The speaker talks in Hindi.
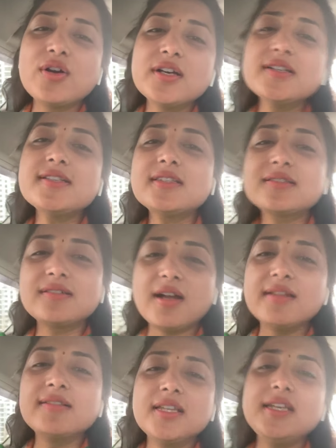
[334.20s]
अगस्त
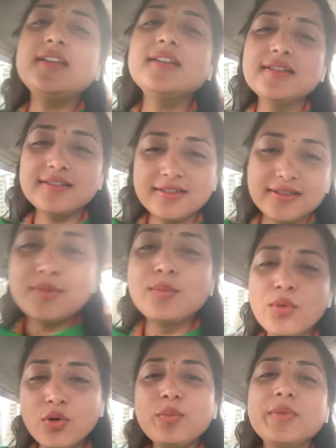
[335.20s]
क्रांति
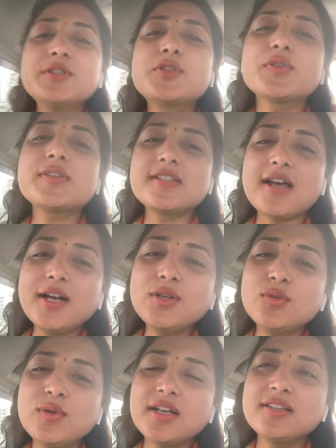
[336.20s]
मूवमेंट जो
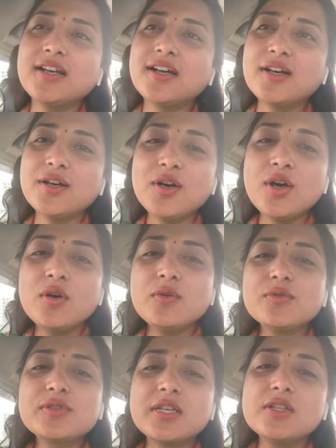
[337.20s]
स्टार्ट हुआ था
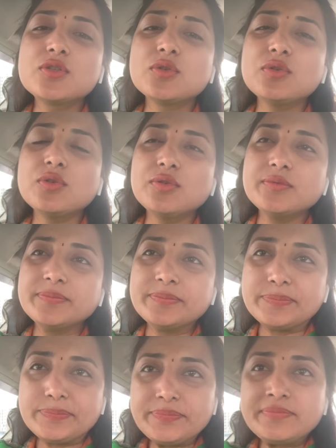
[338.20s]
उसकी जो
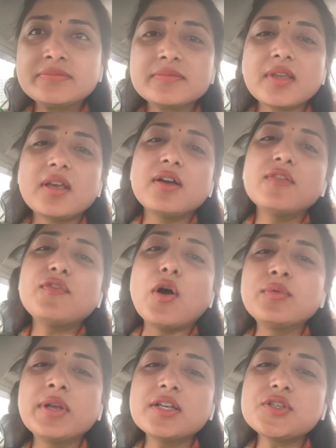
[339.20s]

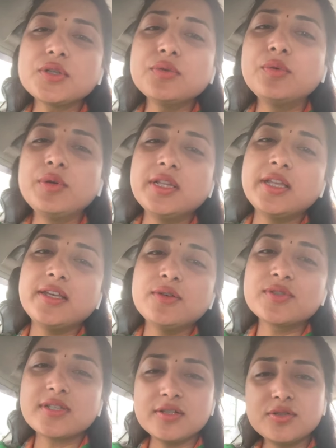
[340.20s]
फाउंडेशन हुई थी
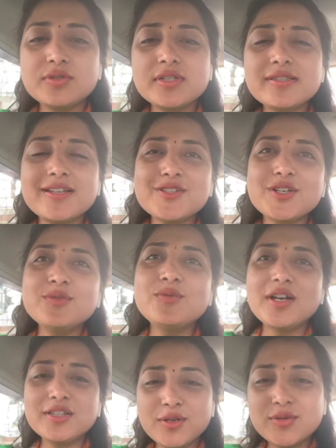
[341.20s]
उसका जो डिस्कशन
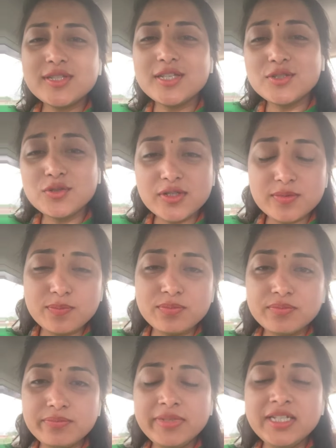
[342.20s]
हुआ था उसकी जो
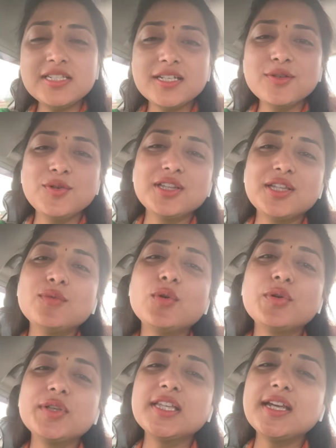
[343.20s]
मीटिंग हुई थी
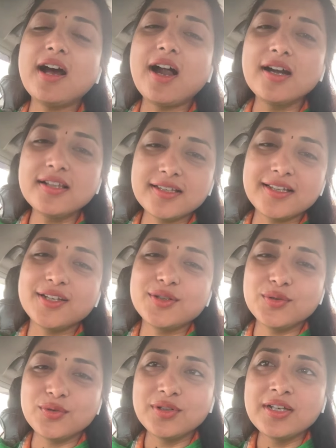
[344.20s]
वो हुई थी आठ तारीख
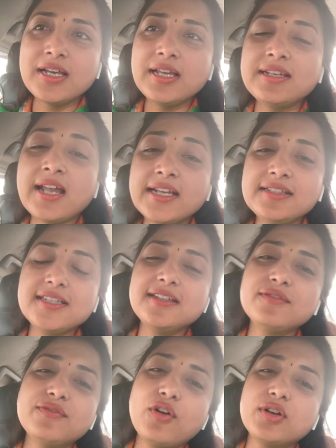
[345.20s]
को
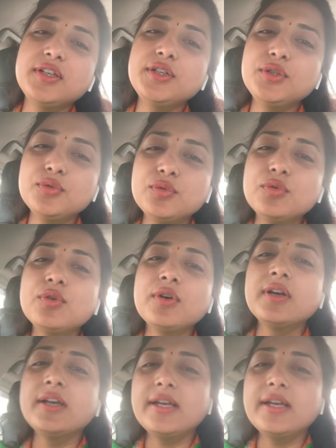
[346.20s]
1942